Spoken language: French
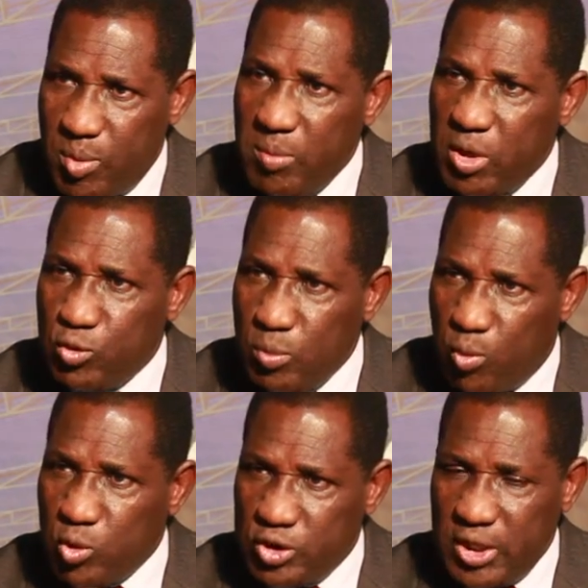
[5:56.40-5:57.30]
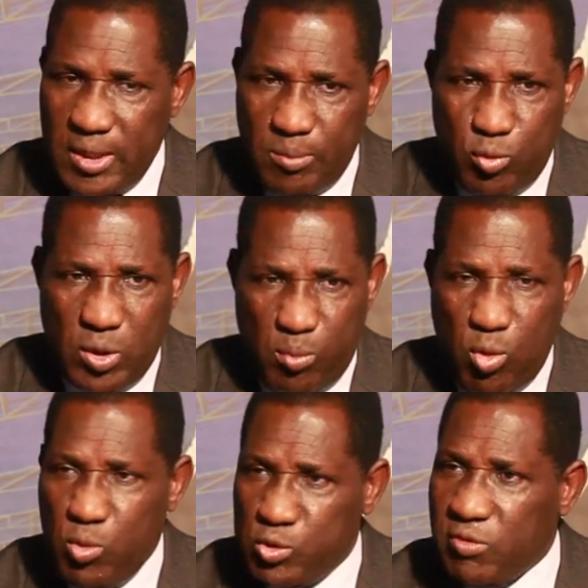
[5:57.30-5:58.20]
pas mal de projets pour la
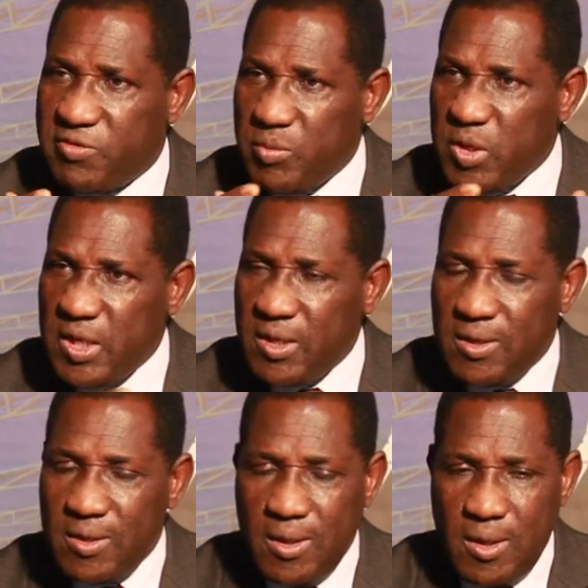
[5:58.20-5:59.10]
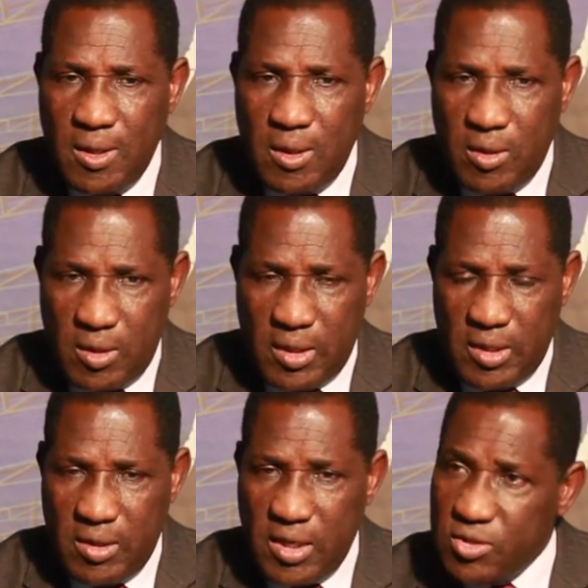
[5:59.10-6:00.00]
promotion féminine
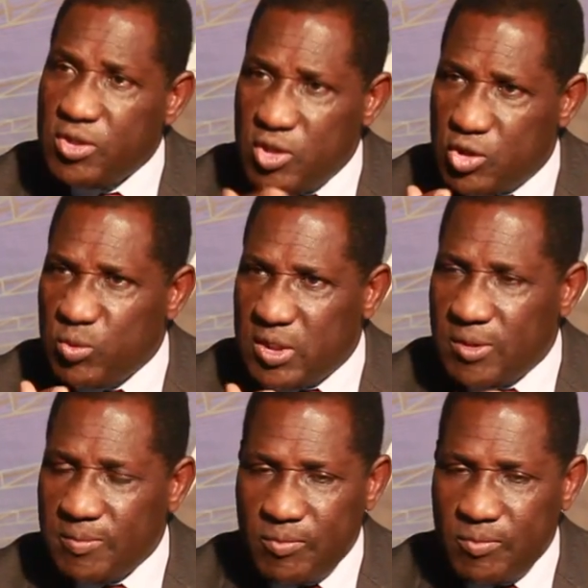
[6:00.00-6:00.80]
et ainsi de suite.